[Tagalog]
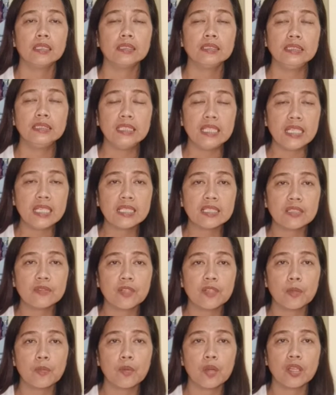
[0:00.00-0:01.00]
least of
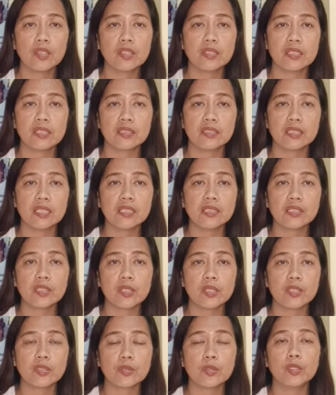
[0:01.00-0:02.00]
our brothers and
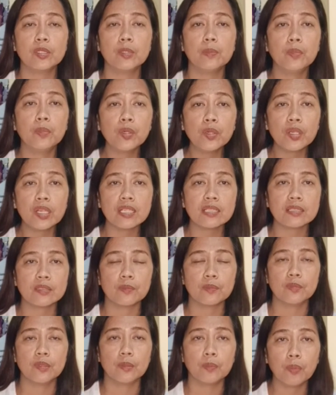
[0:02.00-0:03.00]
sisters or the poorest
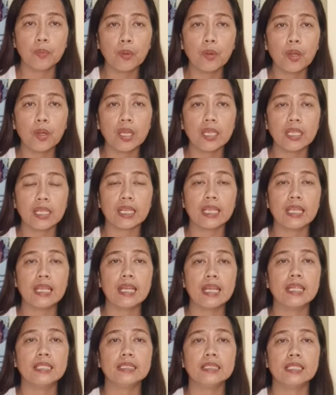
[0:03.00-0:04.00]
of the poor na
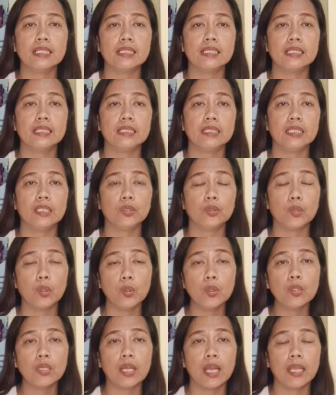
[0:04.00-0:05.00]
kailangan talaga nating
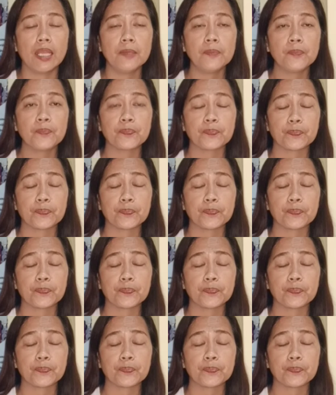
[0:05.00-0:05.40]
tulungan,